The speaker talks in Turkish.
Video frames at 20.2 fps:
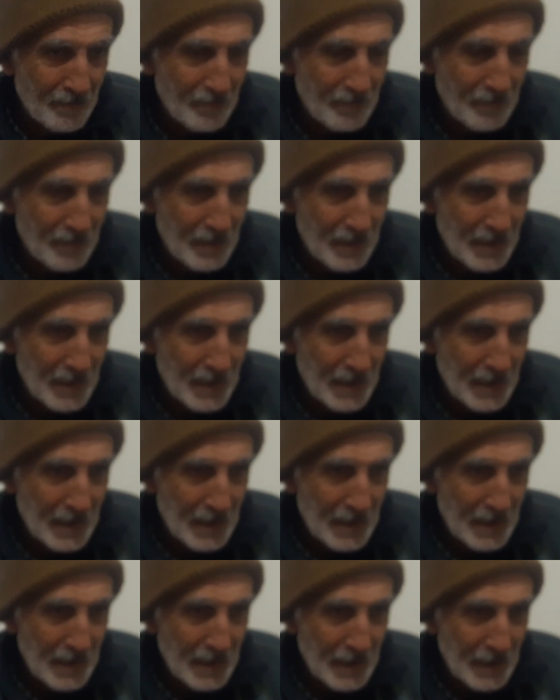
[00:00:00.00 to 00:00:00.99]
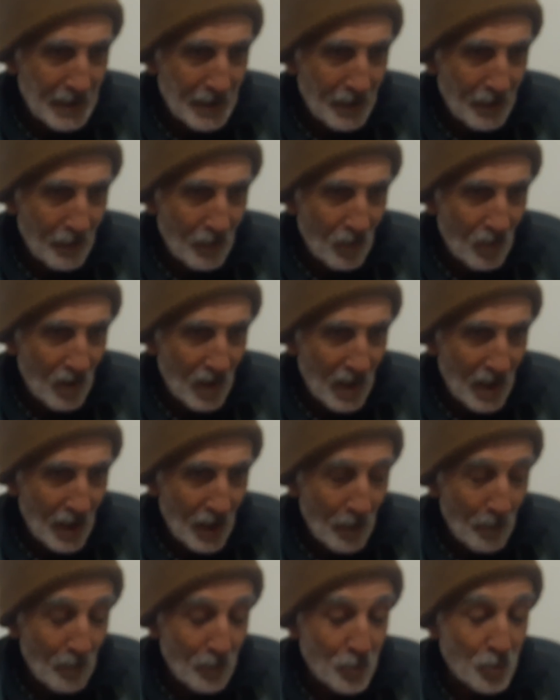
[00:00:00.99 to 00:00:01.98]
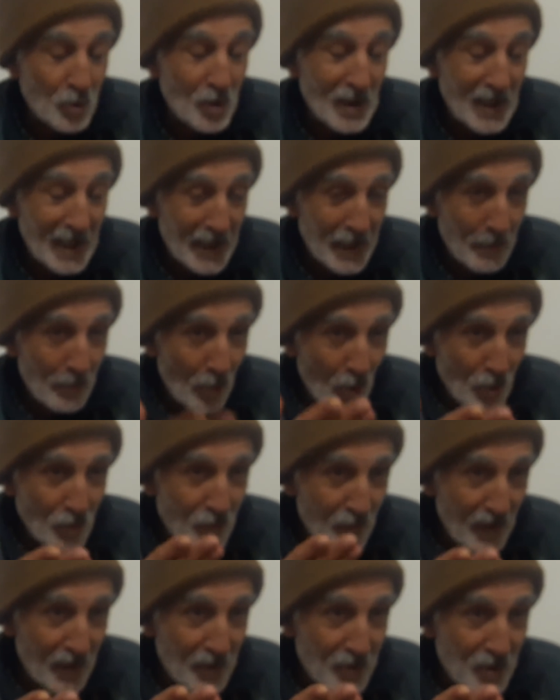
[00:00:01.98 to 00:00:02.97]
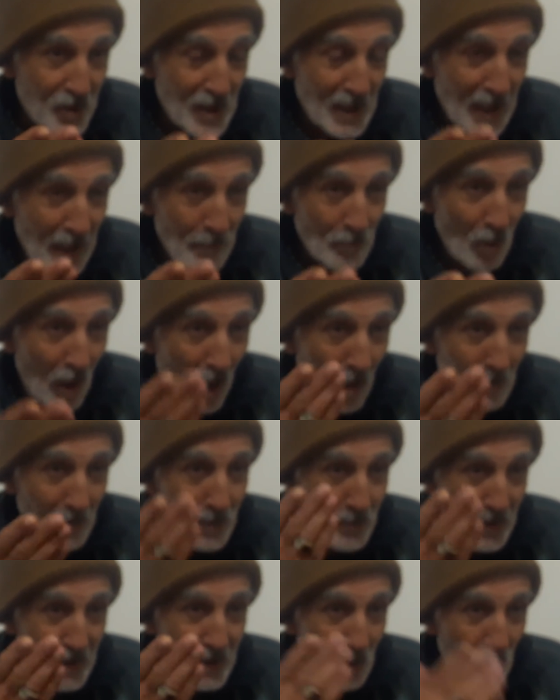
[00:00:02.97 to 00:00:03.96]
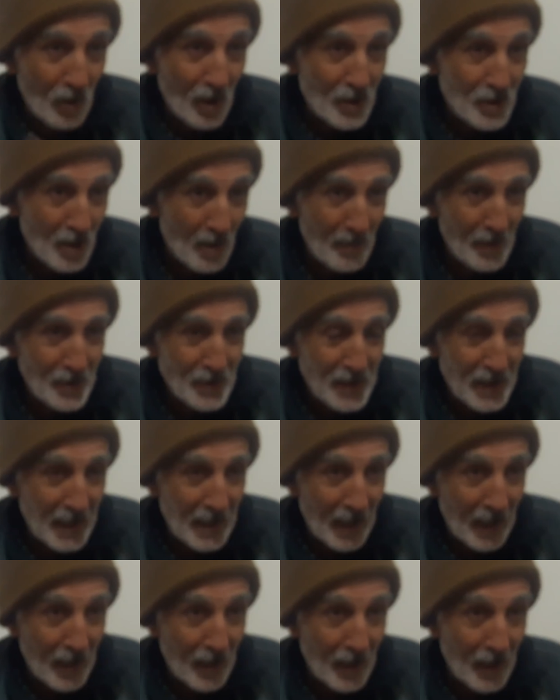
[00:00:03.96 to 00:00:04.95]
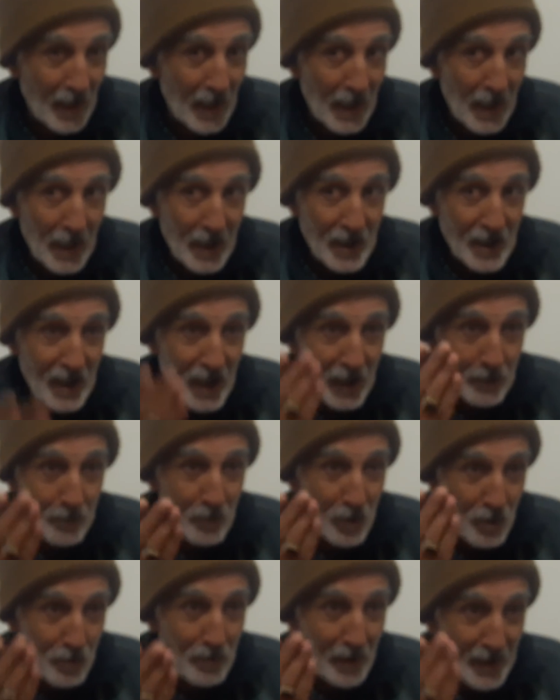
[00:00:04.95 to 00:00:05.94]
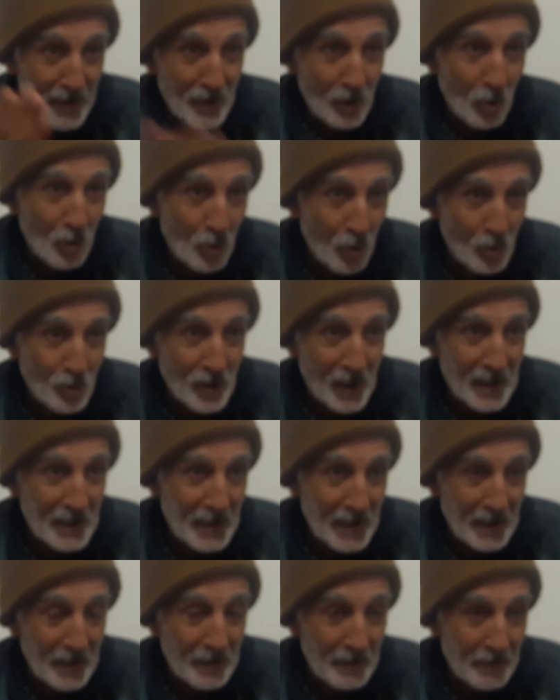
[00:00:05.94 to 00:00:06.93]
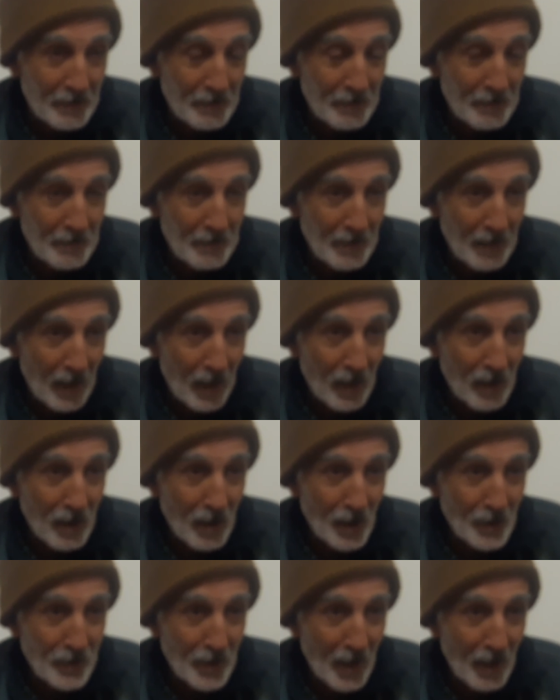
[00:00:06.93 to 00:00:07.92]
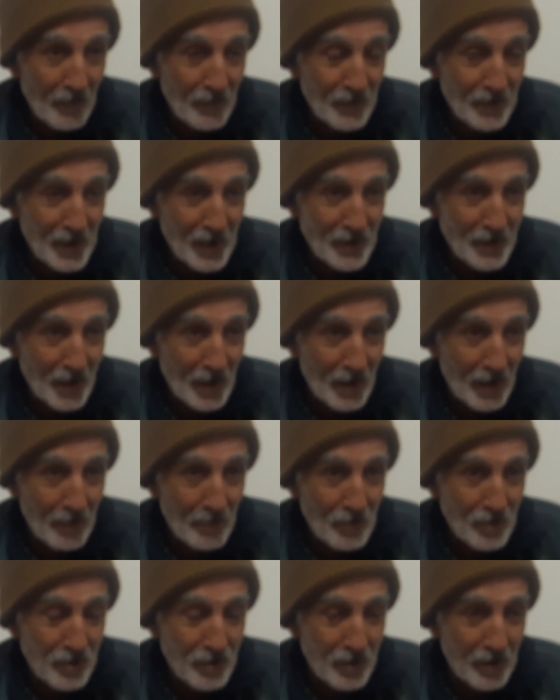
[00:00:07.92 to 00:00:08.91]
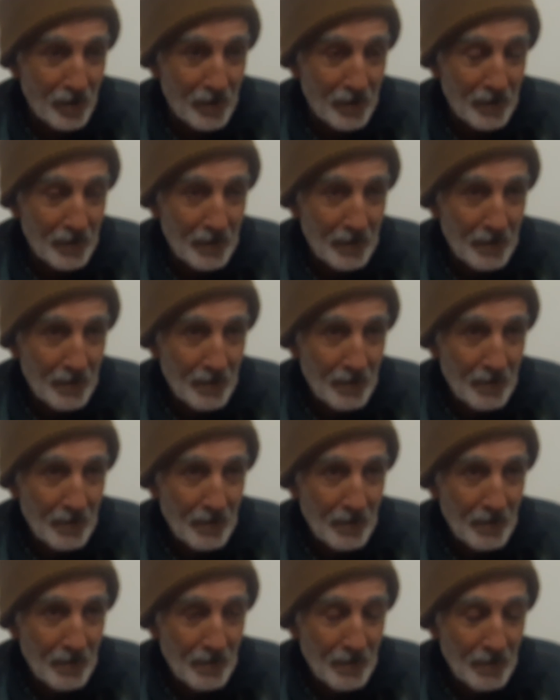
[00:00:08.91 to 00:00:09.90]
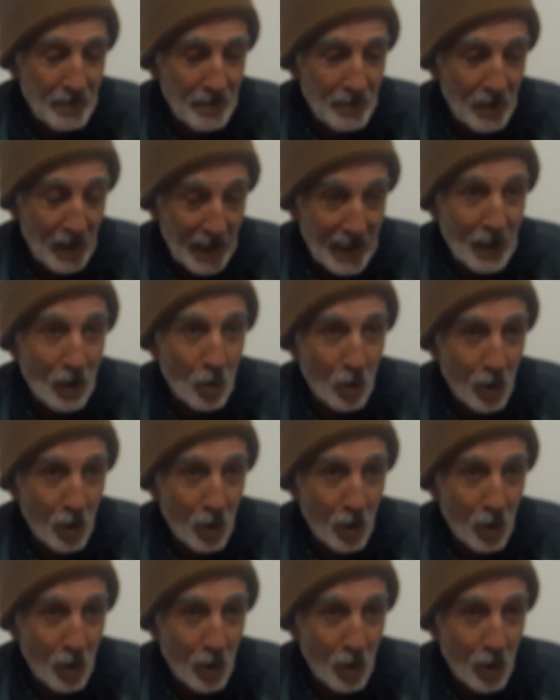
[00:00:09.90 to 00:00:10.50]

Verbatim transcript: Ama hocam onlar da cinleri kullanabilir. Cinleri boş ver. Cinler Muhammed Milli'ye ulaşamaz ki. 70 perde onun üzerindedir. Allah tarafından saklanmıştır. Öyle